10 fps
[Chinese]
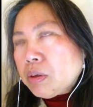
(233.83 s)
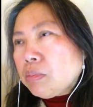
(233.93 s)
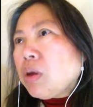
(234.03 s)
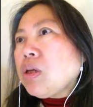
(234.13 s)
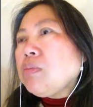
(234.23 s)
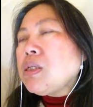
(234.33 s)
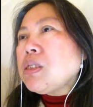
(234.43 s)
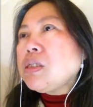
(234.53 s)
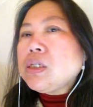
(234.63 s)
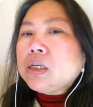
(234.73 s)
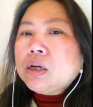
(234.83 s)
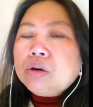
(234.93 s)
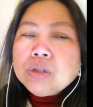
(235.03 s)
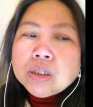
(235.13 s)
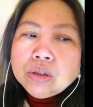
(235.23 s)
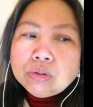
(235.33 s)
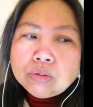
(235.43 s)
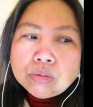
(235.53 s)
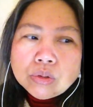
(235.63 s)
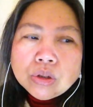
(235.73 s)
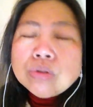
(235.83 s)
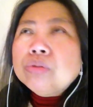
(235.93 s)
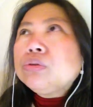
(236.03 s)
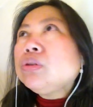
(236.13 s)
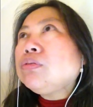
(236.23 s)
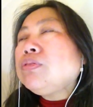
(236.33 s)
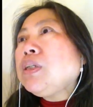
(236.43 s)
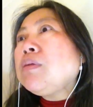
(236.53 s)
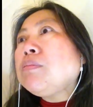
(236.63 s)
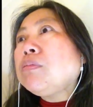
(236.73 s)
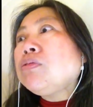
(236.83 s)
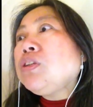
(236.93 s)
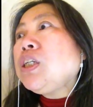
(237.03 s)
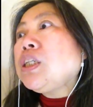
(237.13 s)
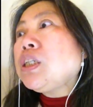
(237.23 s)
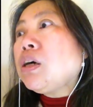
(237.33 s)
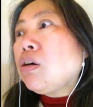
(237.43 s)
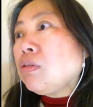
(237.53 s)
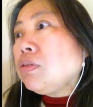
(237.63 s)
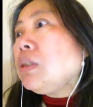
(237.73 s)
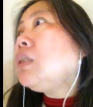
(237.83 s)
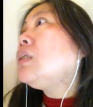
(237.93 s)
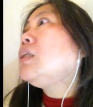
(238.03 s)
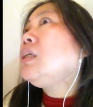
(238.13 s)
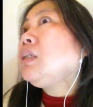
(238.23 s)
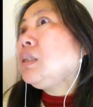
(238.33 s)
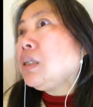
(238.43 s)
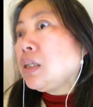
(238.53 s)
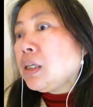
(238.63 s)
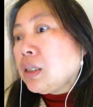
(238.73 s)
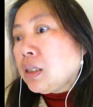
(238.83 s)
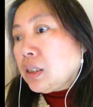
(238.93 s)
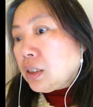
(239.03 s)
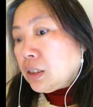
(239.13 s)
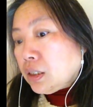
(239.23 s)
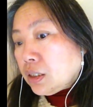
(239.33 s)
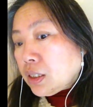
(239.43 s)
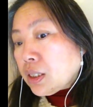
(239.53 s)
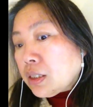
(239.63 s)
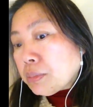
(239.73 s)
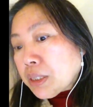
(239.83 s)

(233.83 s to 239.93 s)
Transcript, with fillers: 梦里面之前好像有有是福建福建的哈，福建的那一些，那些什么